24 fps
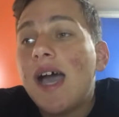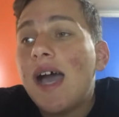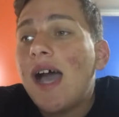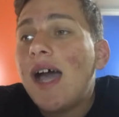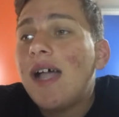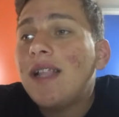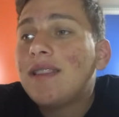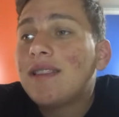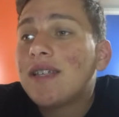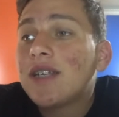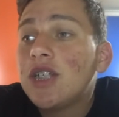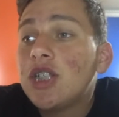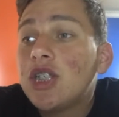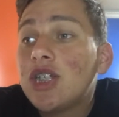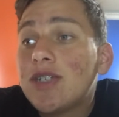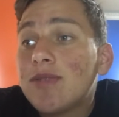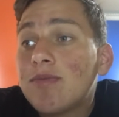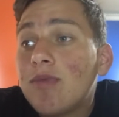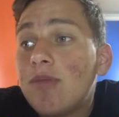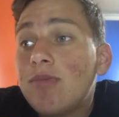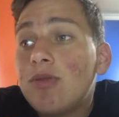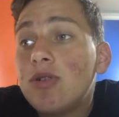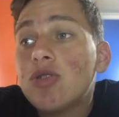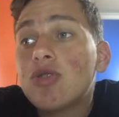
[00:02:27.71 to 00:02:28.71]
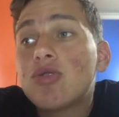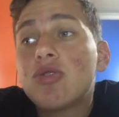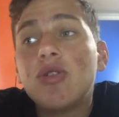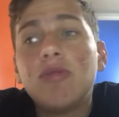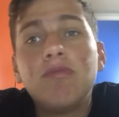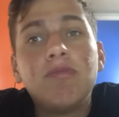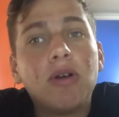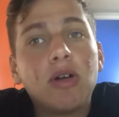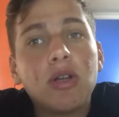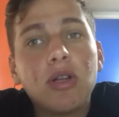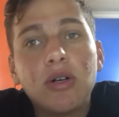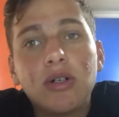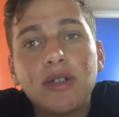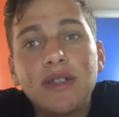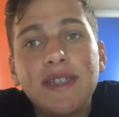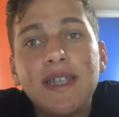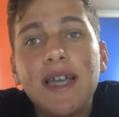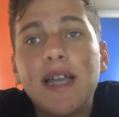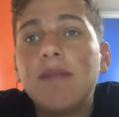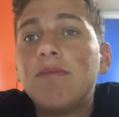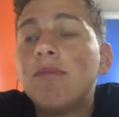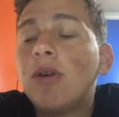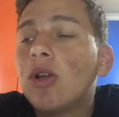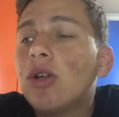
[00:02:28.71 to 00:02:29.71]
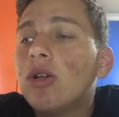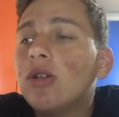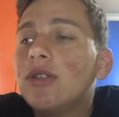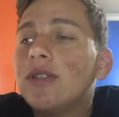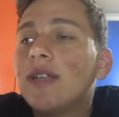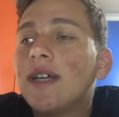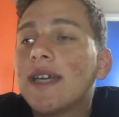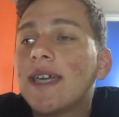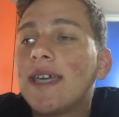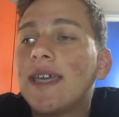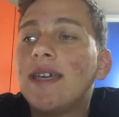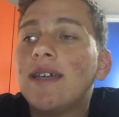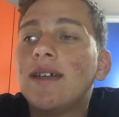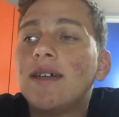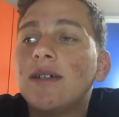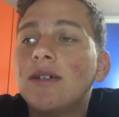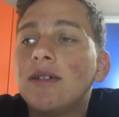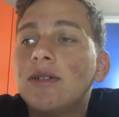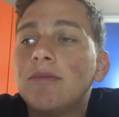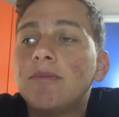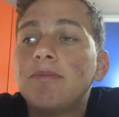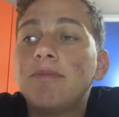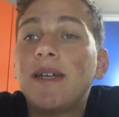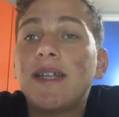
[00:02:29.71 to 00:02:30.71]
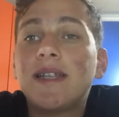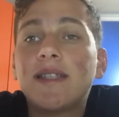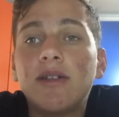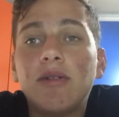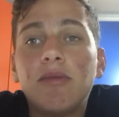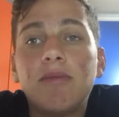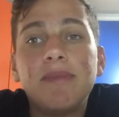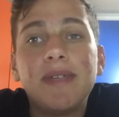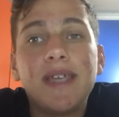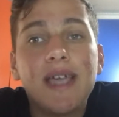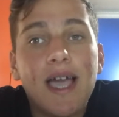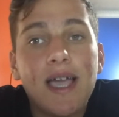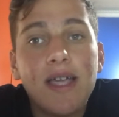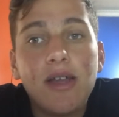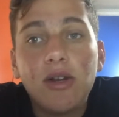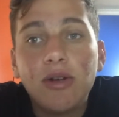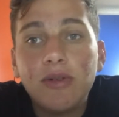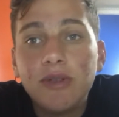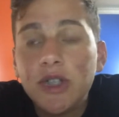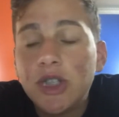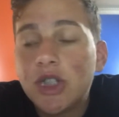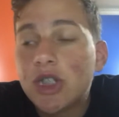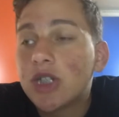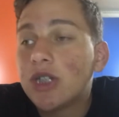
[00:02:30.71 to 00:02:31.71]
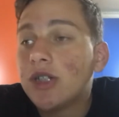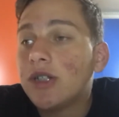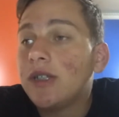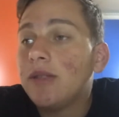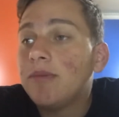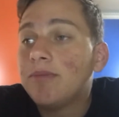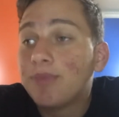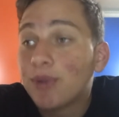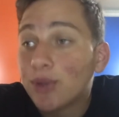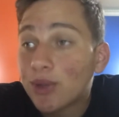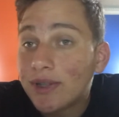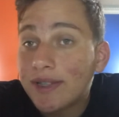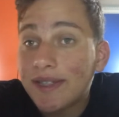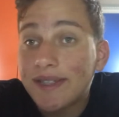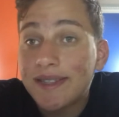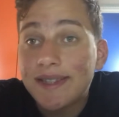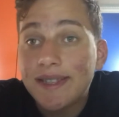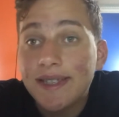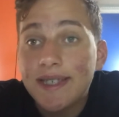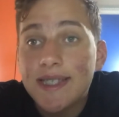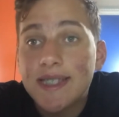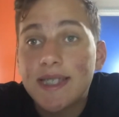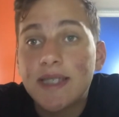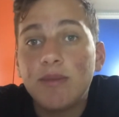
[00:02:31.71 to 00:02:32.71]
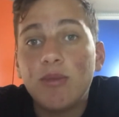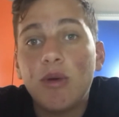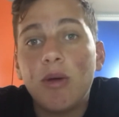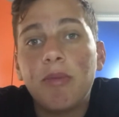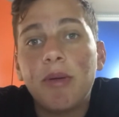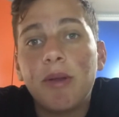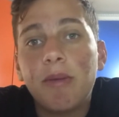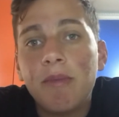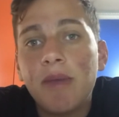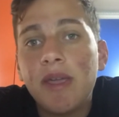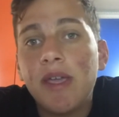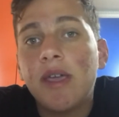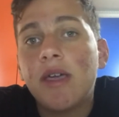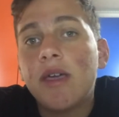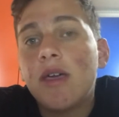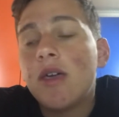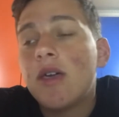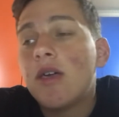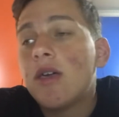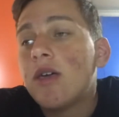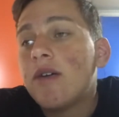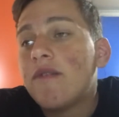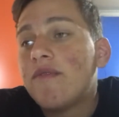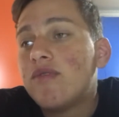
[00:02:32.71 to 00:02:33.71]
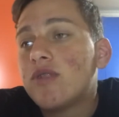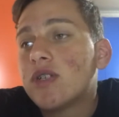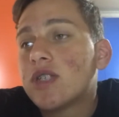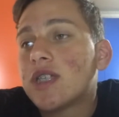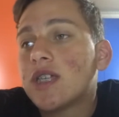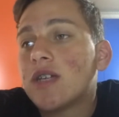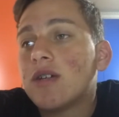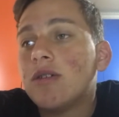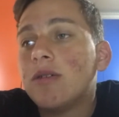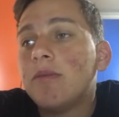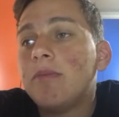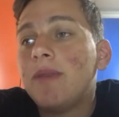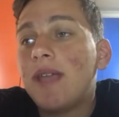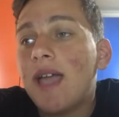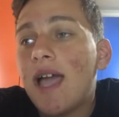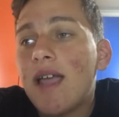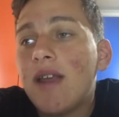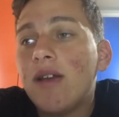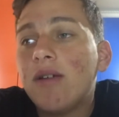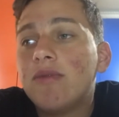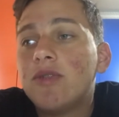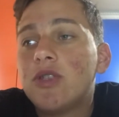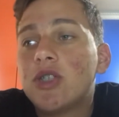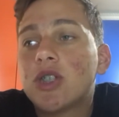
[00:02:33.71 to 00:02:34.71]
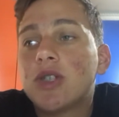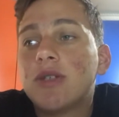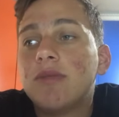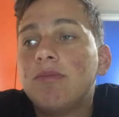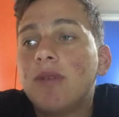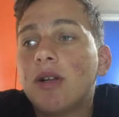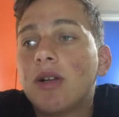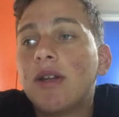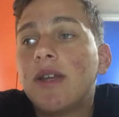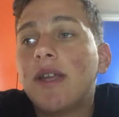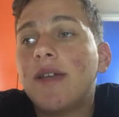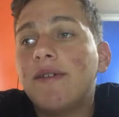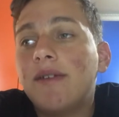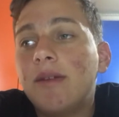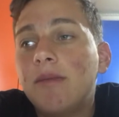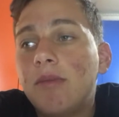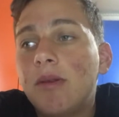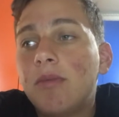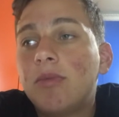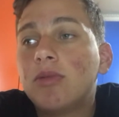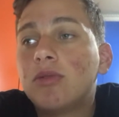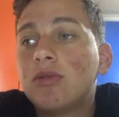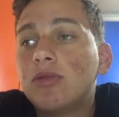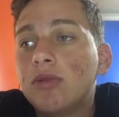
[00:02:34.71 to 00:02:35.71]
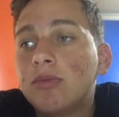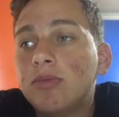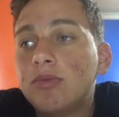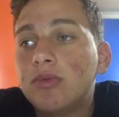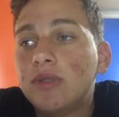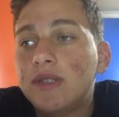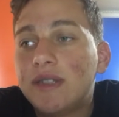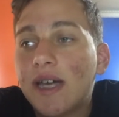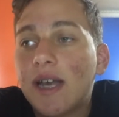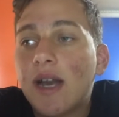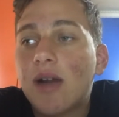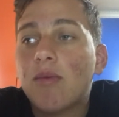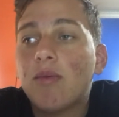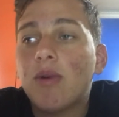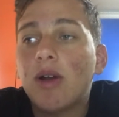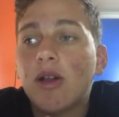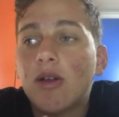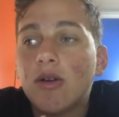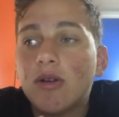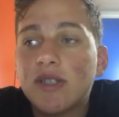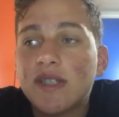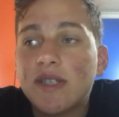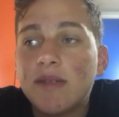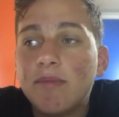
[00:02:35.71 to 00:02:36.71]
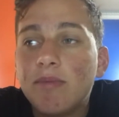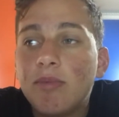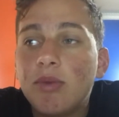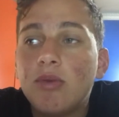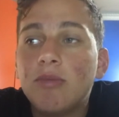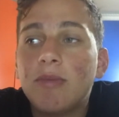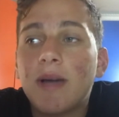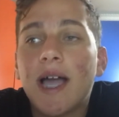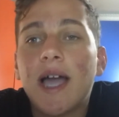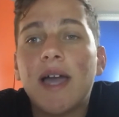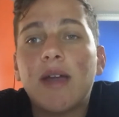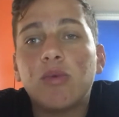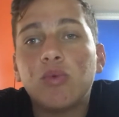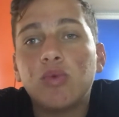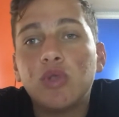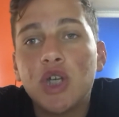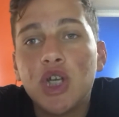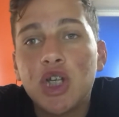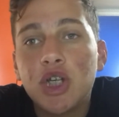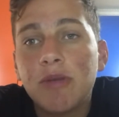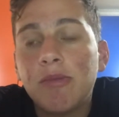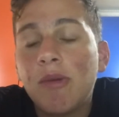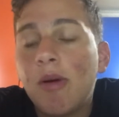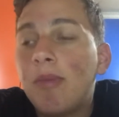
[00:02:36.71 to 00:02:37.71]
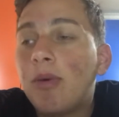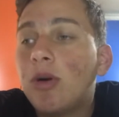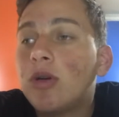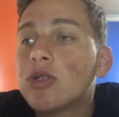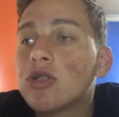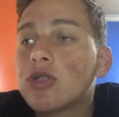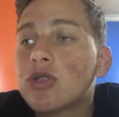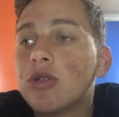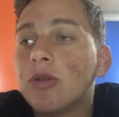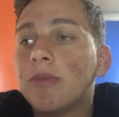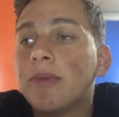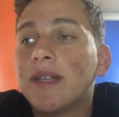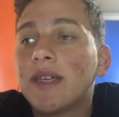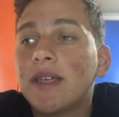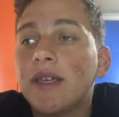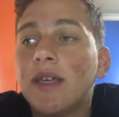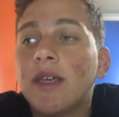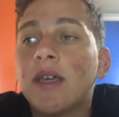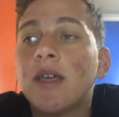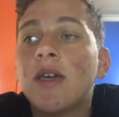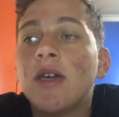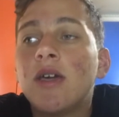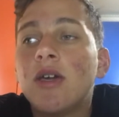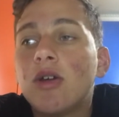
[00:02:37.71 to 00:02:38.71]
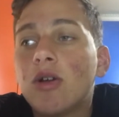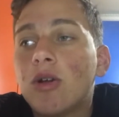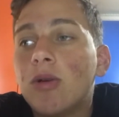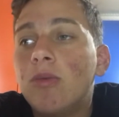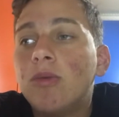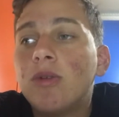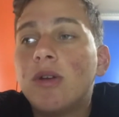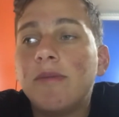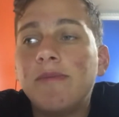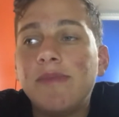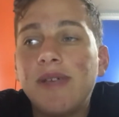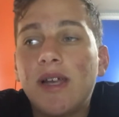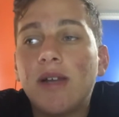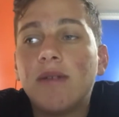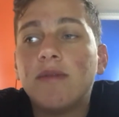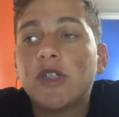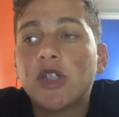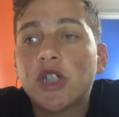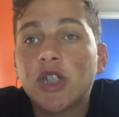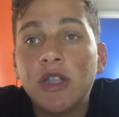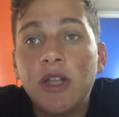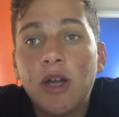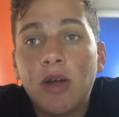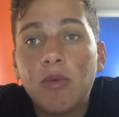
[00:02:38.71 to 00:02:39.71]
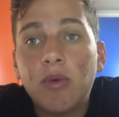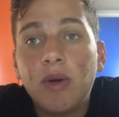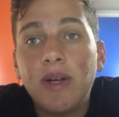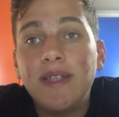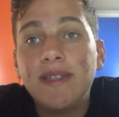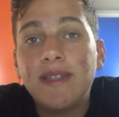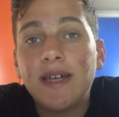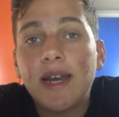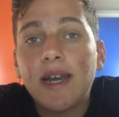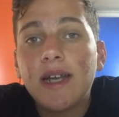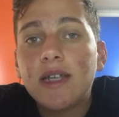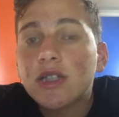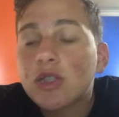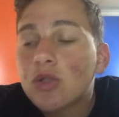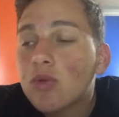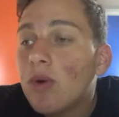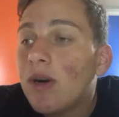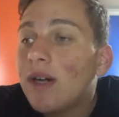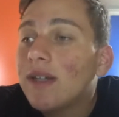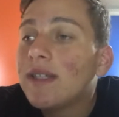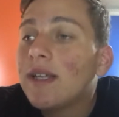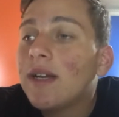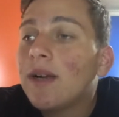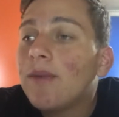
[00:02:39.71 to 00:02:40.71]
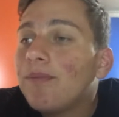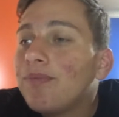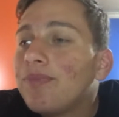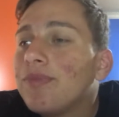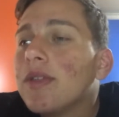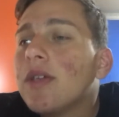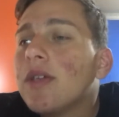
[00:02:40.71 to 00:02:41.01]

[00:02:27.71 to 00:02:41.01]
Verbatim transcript: Al tredicesimo posto il Bologna, il Bologna che uh, perde un Mihailovic importantissimo per me. Forse con Mihailovic il Bologna avrebbe potuto puntare a qualcosa in più, magari un decimo posto, perché comunque Mihailovic dà qualità alla squadra.